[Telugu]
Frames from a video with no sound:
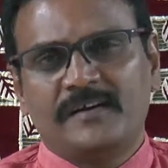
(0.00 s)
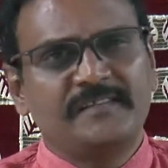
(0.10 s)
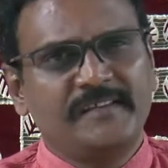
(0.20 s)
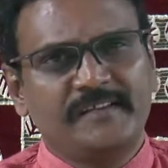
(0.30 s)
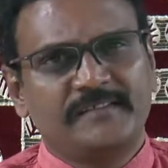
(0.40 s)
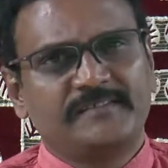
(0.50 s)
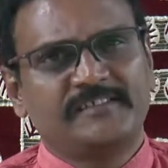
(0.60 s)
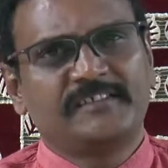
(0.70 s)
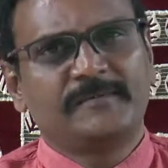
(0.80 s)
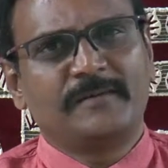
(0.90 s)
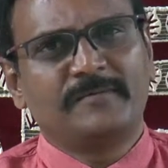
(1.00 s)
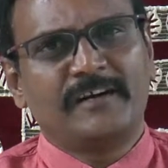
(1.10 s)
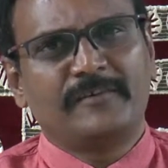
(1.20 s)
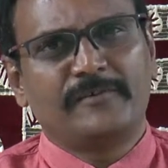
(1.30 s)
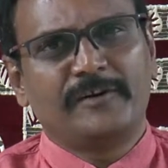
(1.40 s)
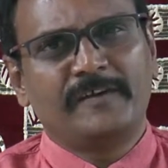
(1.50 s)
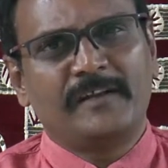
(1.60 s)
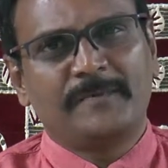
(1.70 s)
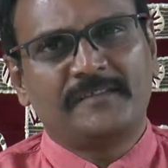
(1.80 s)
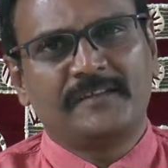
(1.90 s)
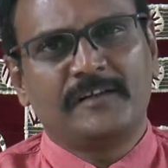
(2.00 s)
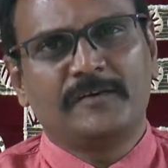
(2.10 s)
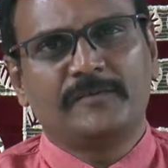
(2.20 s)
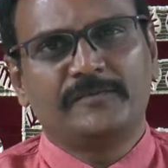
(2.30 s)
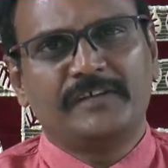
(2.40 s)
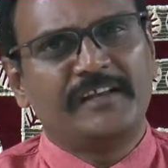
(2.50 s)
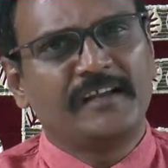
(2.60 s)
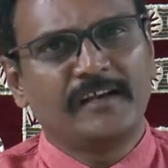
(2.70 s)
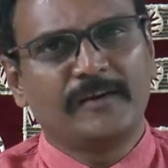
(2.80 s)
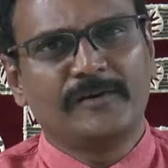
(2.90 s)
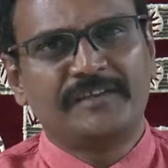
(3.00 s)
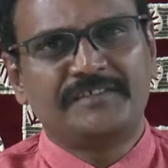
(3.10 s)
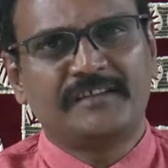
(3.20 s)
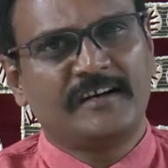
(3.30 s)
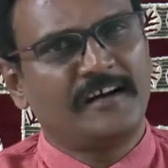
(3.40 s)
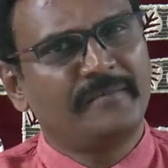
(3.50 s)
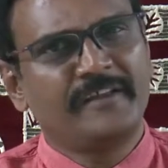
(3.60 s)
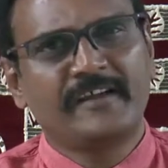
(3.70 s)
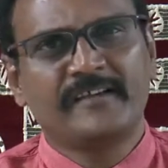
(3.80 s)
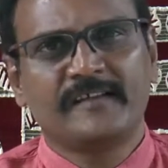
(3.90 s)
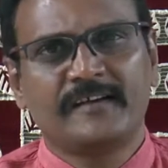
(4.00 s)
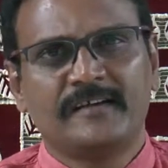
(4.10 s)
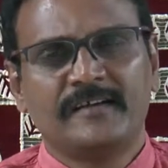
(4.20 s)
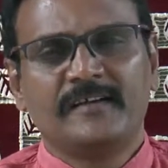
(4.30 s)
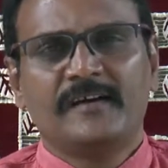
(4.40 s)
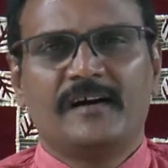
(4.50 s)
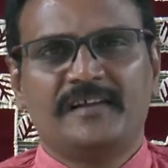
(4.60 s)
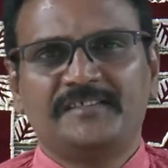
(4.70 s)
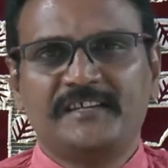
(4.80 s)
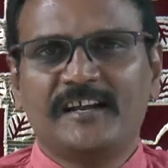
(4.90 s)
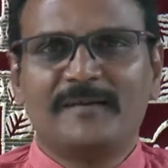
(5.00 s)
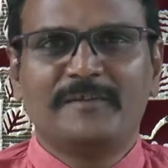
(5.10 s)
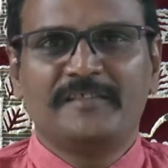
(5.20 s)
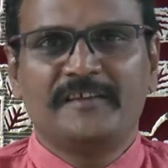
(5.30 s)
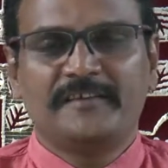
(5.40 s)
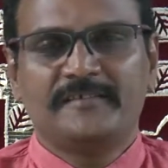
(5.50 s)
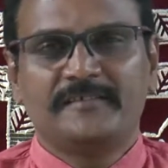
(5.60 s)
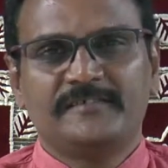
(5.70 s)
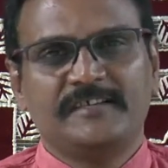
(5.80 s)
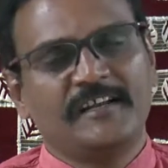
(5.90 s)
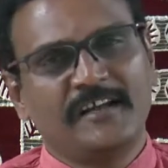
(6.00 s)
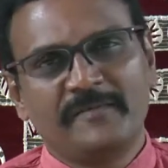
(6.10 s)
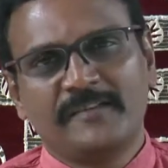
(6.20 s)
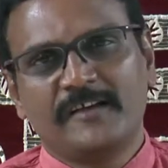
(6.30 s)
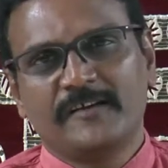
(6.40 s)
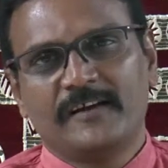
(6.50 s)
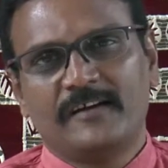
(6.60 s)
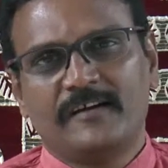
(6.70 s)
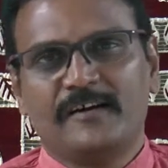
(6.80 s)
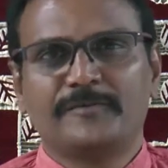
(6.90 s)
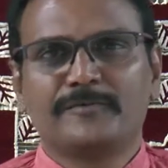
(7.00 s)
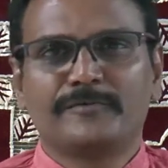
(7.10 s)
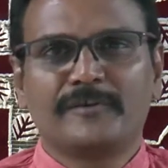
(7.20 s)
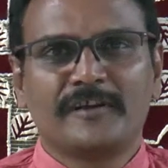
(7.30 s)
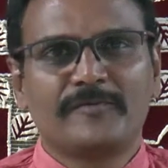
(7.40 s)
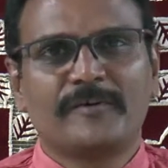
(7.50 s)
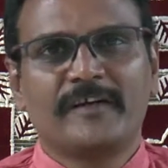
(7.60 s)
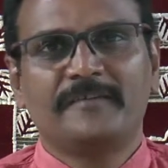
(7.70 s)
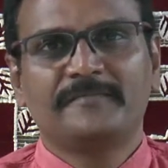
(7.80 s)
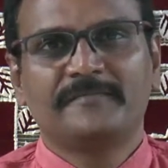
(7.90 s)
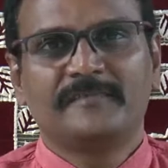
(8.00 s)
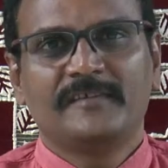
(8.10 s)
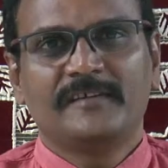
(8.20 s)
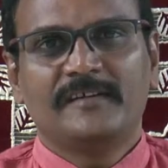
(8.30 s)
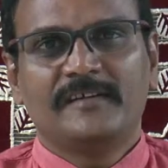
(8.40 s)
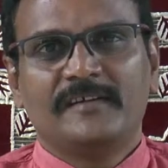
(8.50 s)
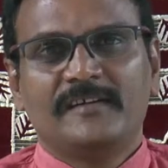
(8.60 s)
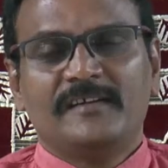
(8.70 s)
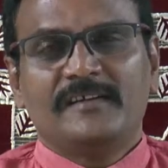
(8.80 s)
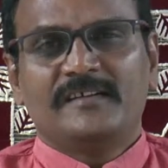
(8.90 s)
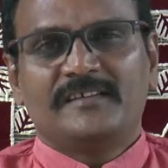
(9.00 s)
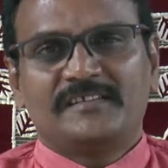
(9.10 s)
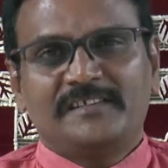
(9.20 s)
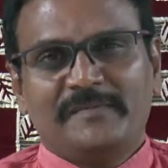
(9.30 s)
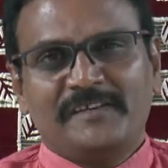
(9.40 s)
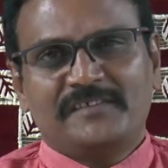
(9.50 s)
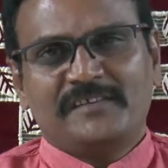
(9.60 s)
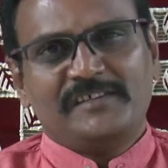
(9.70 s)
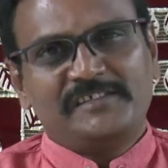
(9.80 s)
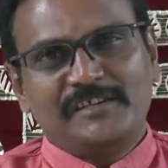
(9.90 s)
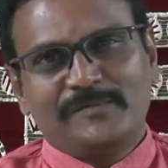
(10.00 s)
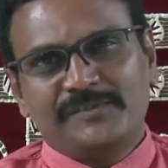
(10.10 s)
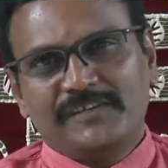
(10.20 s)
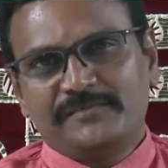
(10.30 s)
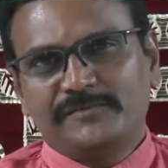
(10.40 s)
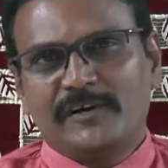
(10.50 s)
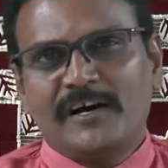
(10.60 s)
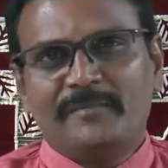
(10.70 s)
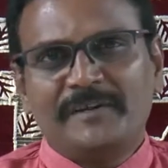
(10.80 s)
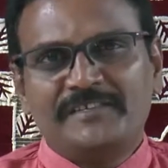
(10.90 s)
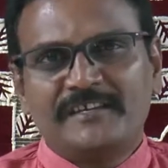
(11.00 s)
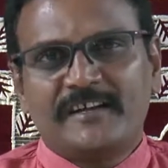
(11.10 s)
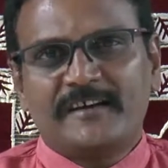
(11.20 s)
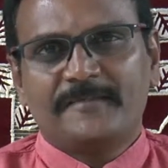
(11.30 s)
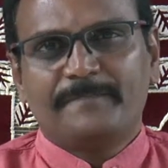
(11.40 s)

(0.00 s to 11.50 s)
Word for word: అది చంద్రబాబు నాయుడు రెండు వేల పద్నాలుగు ఎన్నికలలో ఇచ్చిన హామీనే కదా అని చాలామంది చాలా విధాలుగా అనుకుంటున్నా కూడా రిజర్వేషన్ ఇచ్చే ఉద్దేశంతో హామీ ఇచ్చాడా